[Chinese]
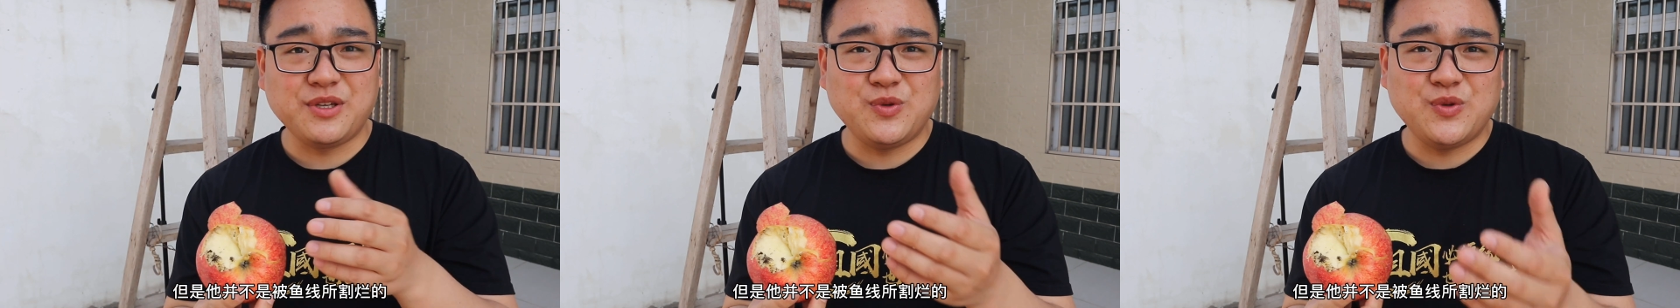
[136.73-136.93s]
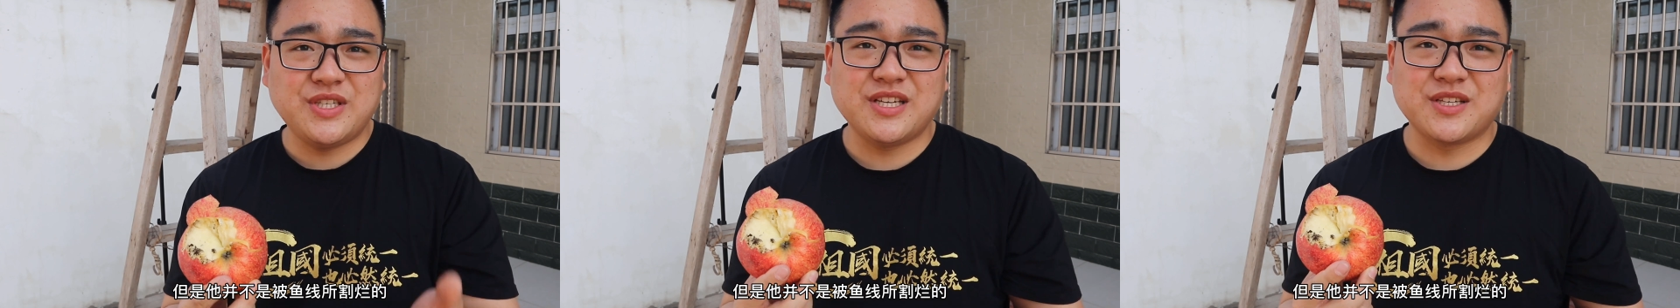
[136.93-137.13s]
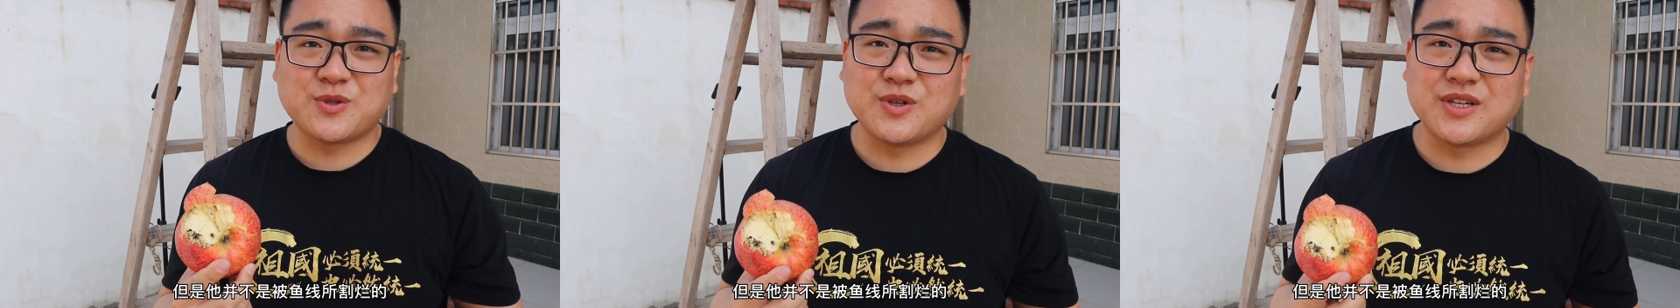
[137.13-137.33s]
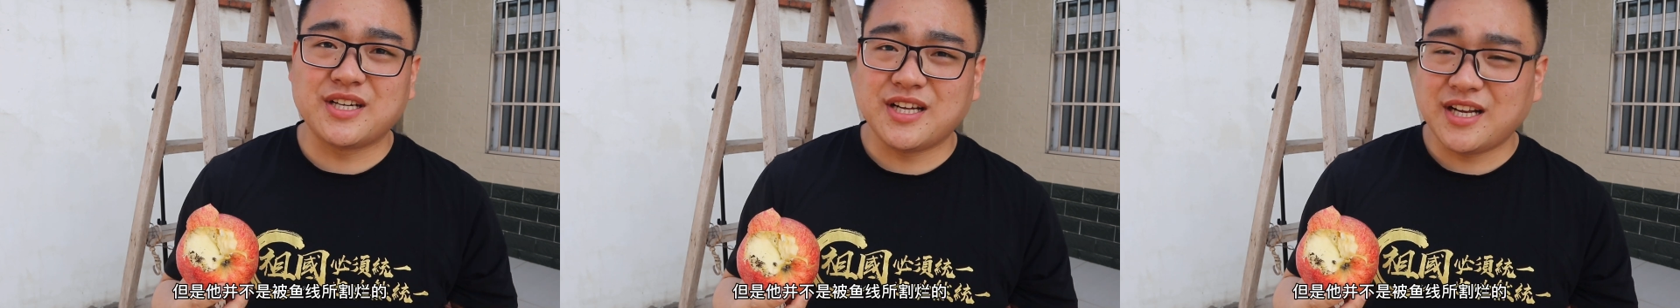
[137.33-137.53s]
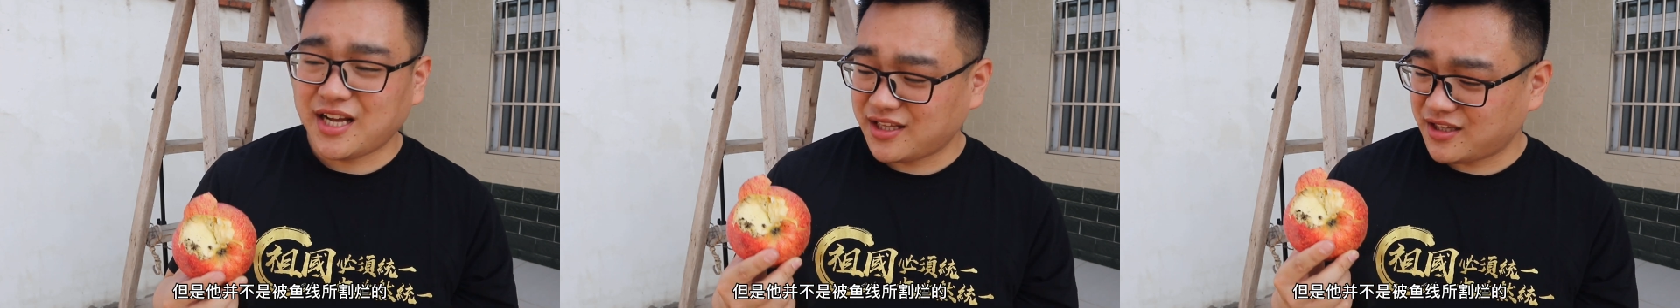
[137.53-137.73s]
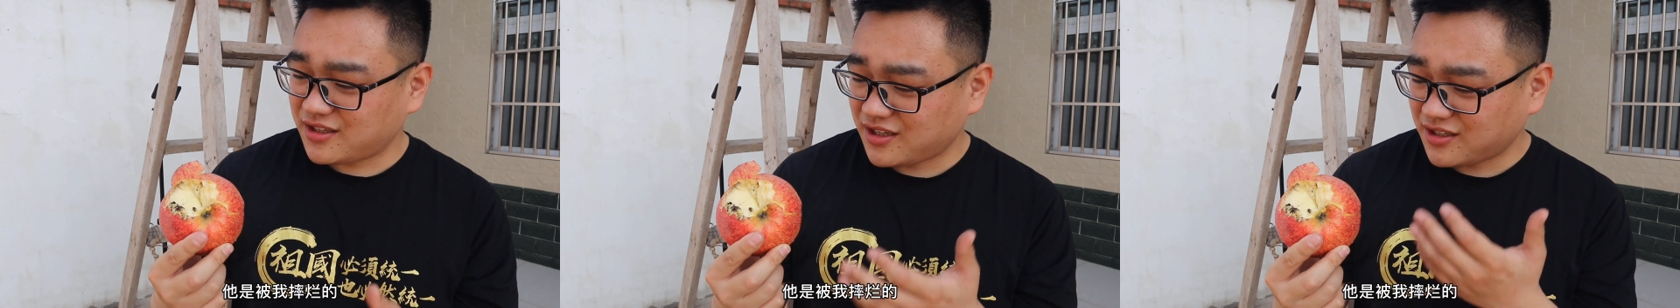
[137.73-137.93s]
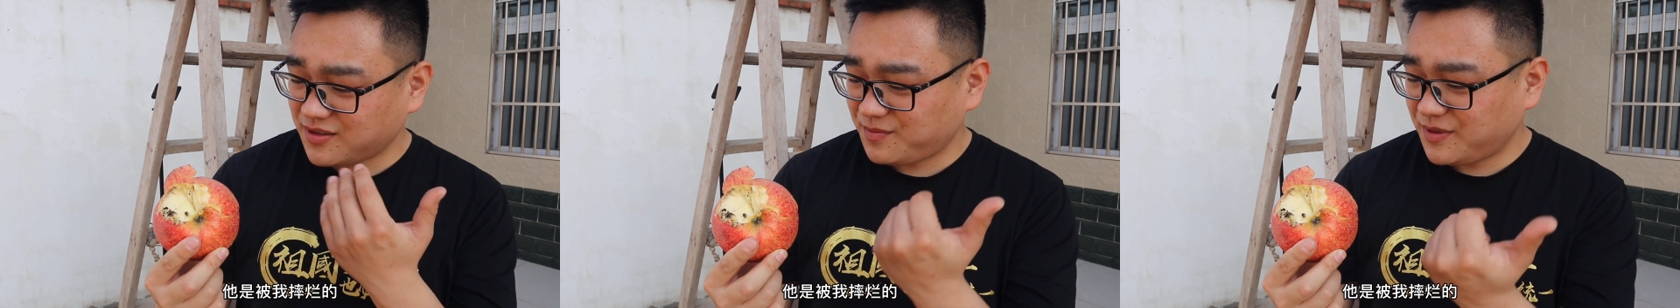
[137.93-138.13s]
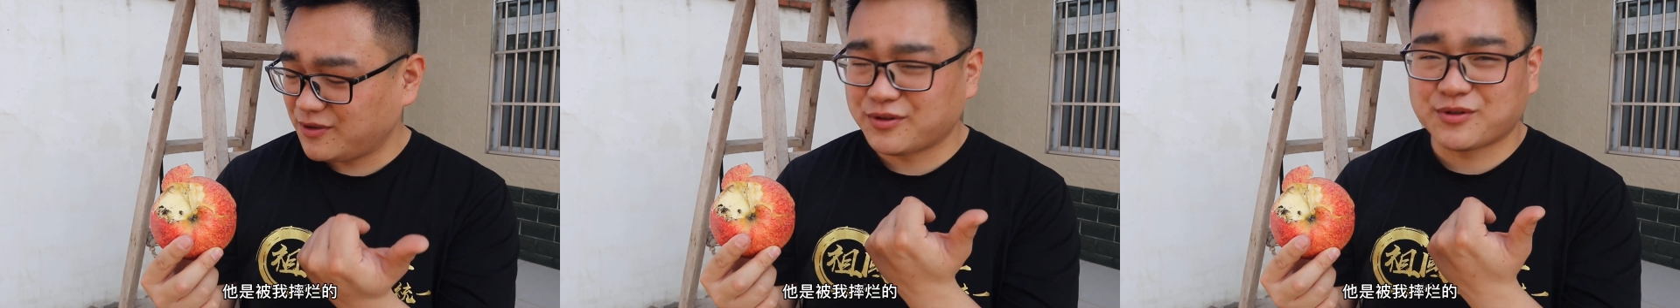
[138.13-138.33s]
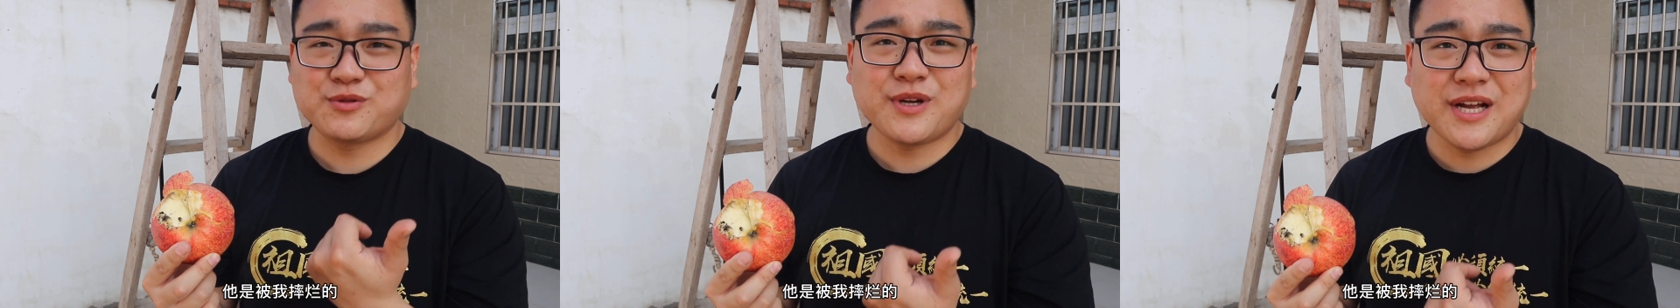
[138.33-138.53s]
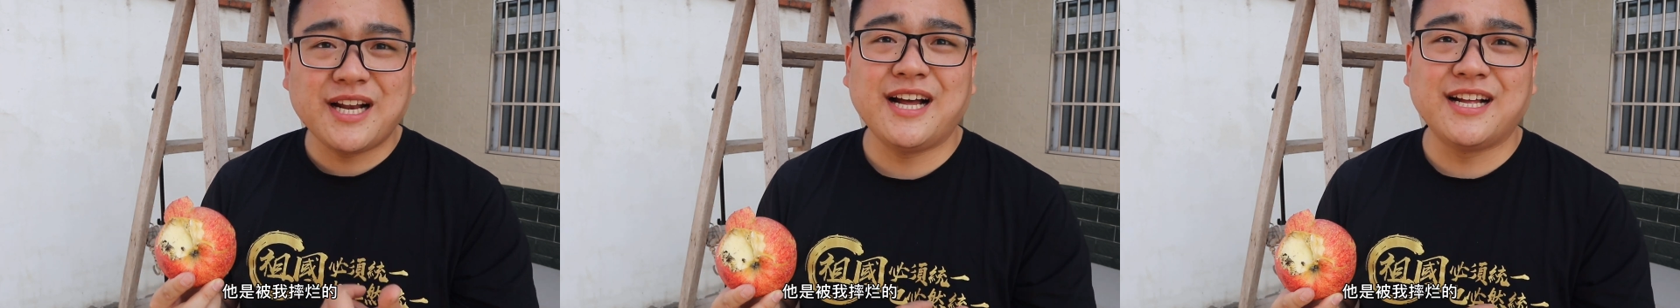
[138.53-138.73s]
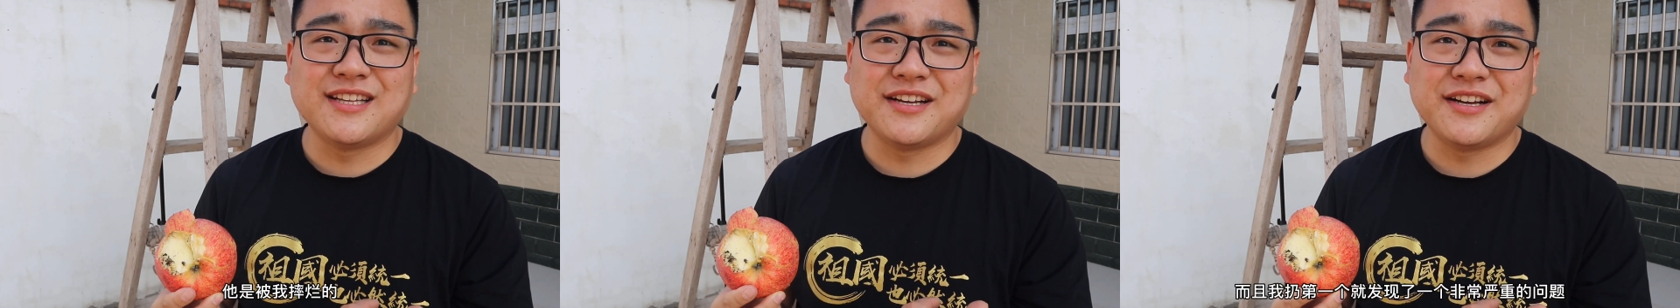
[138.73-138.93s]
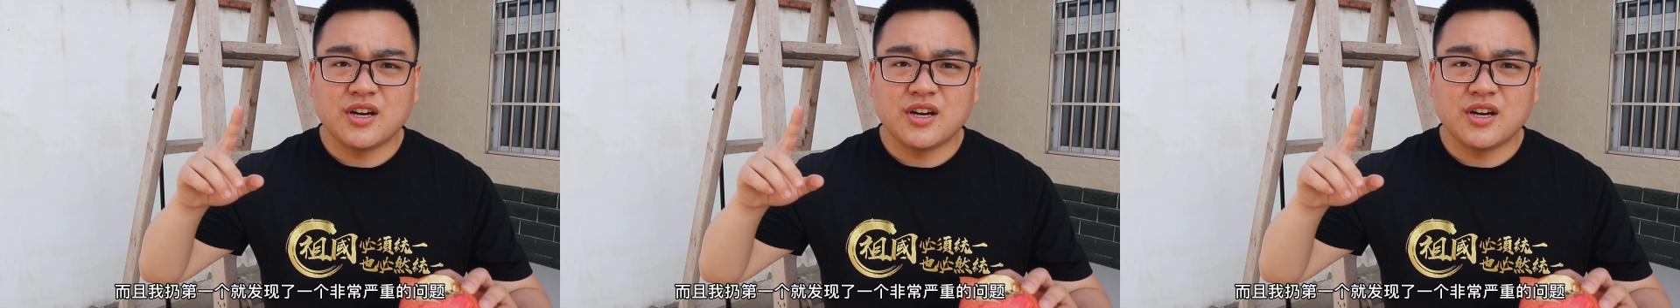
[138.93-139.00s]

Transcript: 鱼线所割烂的，它是被我摔烂的。